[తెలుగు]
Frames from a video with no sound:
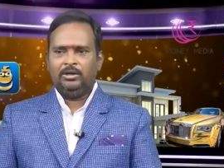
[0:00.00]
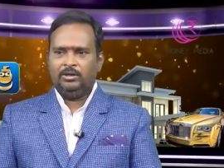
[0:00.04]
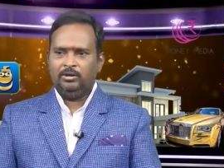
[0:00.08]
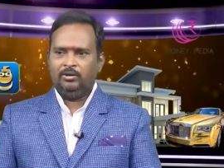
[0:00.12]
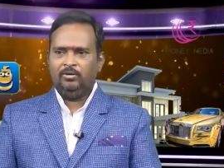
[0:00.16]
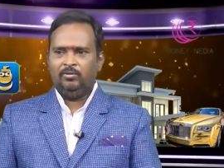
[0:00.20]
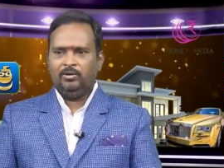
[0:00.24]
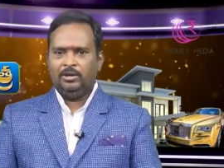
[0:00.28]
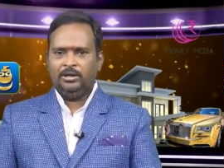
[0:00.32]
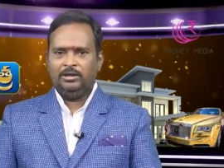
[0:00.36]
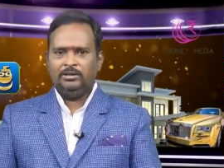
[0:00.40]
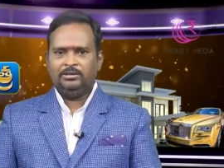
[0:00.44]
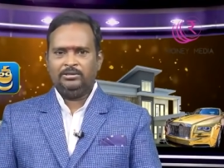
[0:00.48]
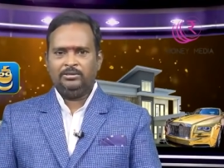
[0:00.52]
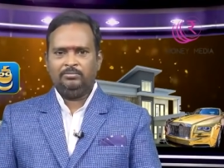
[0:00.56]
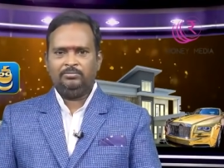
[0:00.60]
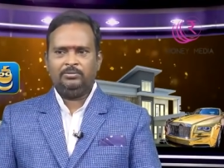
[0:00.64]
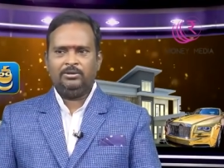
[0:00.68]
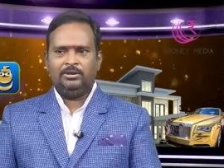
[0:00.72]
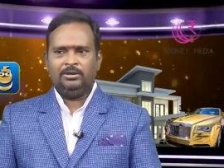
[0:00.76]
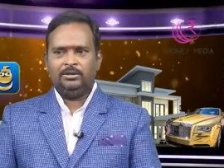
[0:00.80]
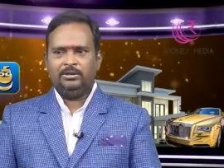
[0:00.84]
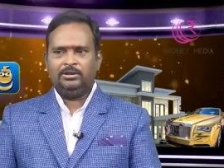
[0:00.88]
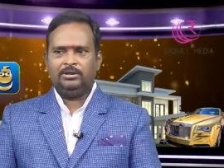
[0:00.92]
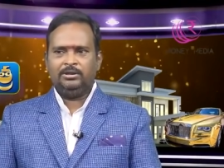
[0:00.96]
వాటిలో వాళ్ళు ఏం
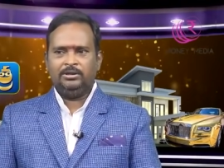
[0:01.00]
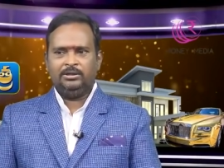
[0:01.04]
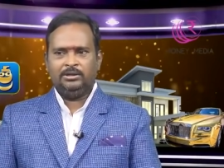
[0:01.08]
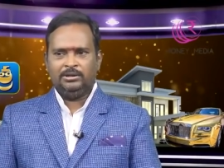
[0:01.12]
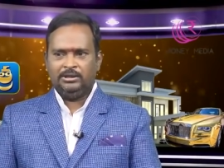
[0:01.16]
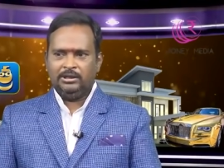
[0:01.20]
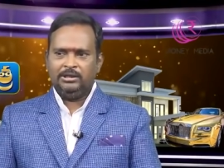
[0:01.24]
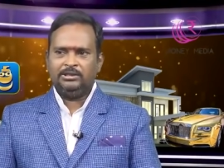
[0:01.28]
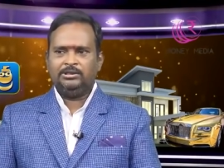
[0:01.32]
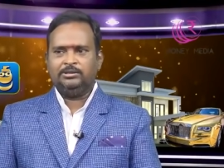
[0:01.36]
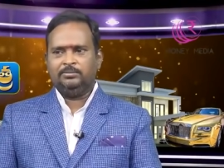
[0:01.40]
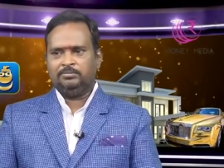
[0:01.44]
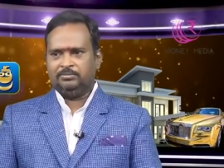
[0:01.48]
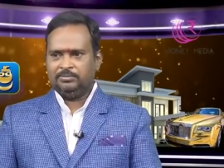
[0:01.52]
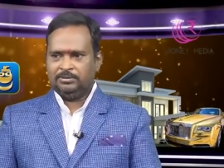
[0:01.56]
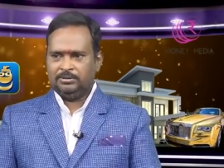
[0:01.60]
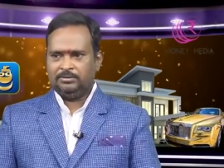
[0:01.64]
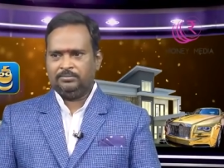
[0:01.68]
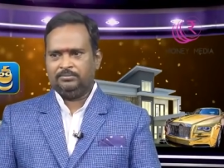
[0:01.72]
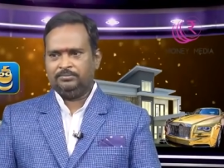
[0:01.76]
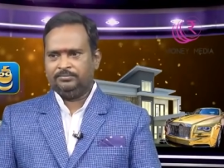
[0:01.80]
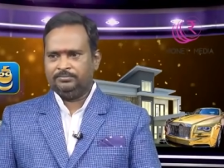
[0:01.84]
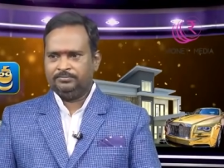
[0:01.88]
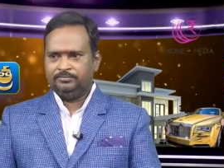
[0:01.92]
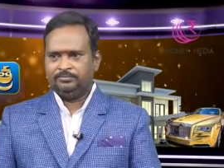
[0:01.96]
చెప్తారంటే ఇదే
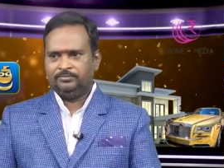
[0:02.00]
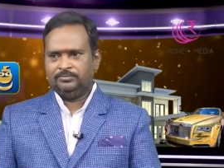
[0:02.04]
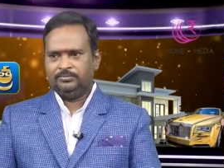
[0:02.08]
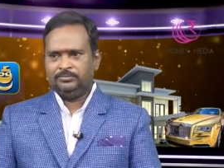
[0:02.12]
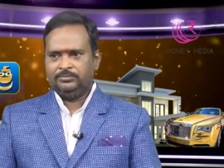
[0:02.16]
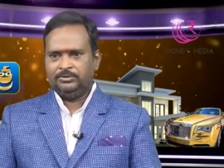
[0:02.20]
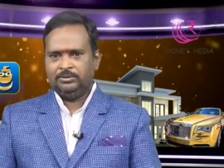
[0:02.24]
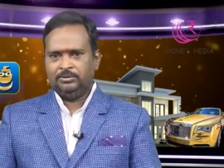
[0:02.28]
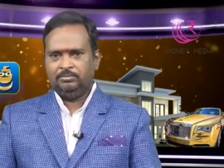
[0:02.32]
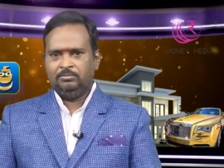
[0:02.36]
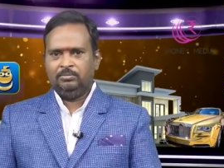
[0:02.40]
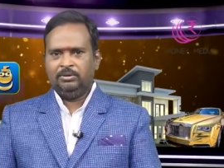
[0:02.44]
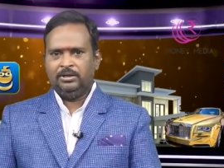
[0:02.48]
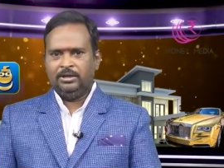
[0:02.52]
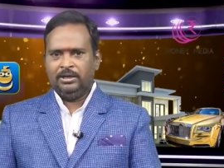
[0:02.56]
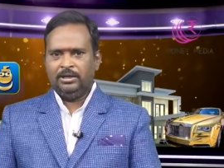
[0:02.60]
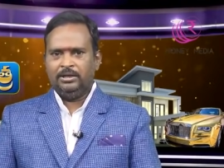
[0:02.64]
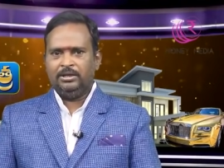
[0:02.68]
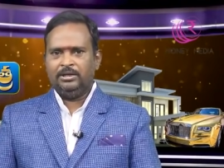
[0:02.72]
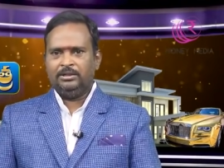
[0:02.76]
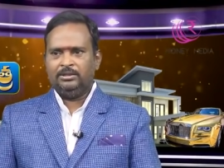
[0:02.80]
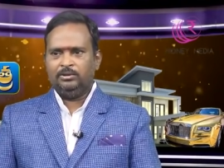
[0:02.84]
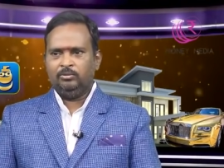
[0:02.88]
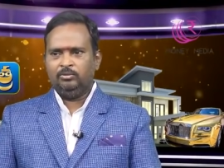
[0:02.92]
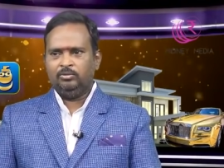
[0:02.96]
చెప్తారు మీరు
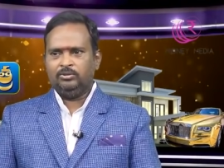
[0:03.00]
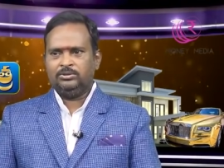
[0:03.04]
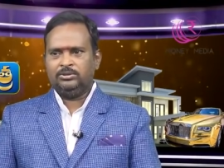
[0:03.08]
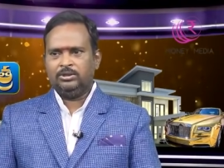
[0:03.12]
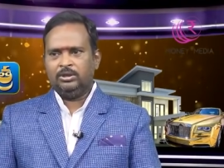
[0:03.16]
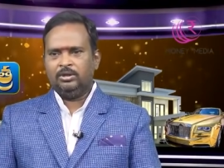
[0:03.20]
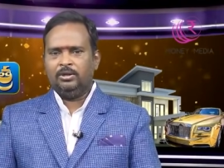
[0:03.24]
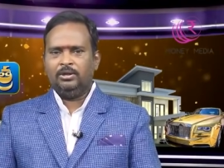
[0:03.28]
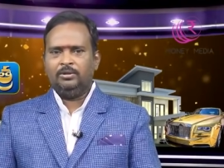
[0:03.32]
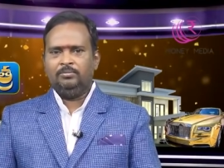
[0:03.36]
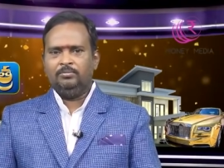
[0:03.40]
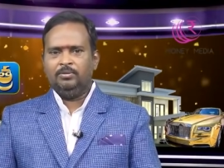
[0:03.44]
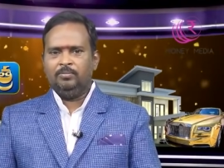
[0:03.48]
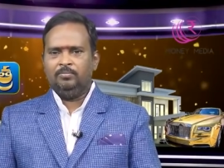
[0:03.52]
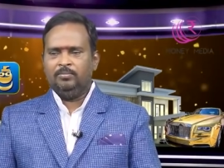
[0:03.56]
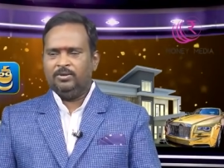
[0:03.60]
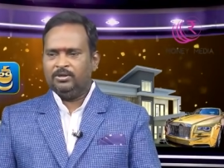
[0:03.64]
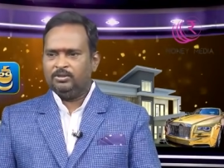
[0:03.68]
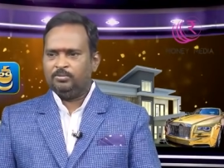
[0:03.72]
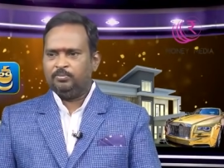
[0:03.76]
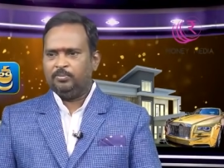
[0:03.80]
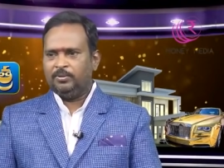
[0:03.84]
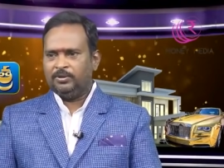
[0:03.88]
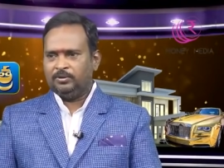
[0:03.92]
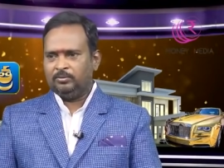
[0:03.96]
ఏదైతే ఊహిస్తారో అది మీ
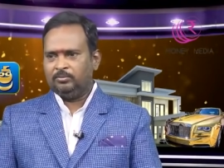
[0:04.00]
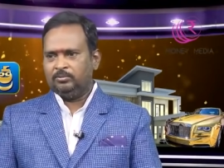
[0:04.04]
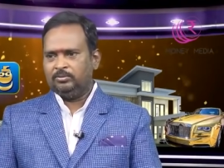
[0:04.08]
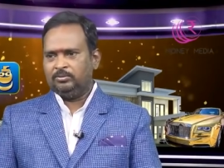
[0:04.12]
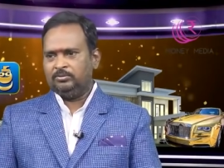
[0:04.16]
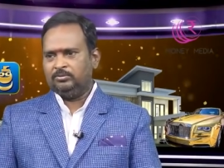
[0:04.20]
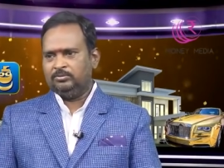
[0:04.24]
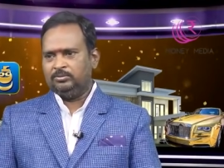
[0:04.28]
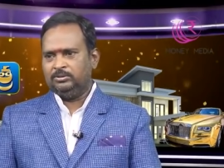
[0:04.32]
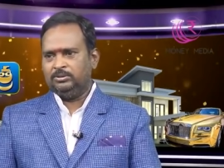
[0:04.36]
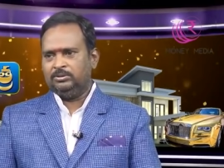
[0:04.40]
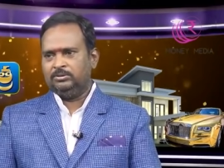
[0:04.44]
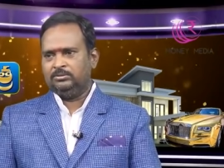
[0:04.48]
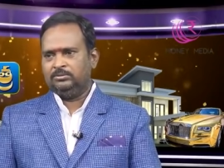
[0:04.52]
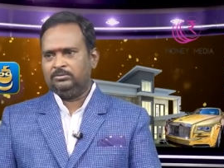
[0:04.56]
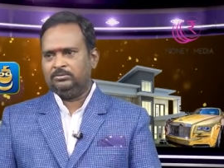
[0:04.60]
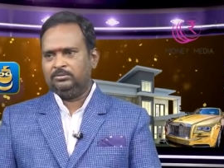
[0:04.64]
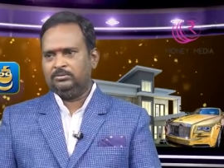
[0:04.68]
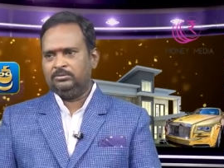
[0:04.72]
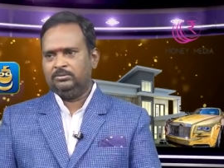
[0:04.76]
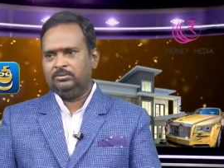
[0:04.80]
మనసు పట్టుకుంటుంది